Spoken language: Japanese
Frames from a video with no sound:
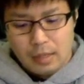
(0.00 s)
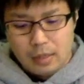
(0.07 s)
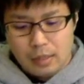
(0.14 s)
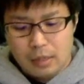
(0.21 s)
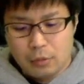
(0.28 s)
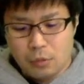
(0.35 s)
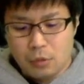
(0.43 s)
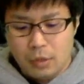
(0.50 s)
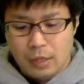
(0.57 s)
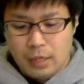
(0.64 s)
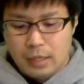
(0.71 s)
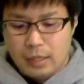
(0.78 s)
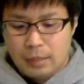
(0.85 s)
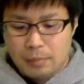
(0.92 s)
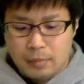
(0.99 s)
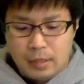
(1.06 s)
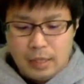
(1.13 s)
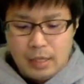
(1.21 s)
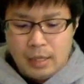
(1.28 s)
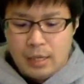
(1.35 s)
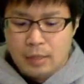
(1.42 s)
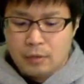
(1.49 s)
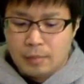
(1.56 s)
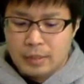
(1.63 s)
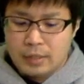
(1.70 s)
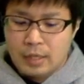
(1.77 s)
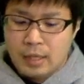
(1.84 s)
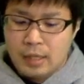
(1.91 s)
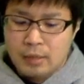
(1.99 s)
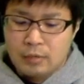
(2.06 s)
えっと、AN、まず AN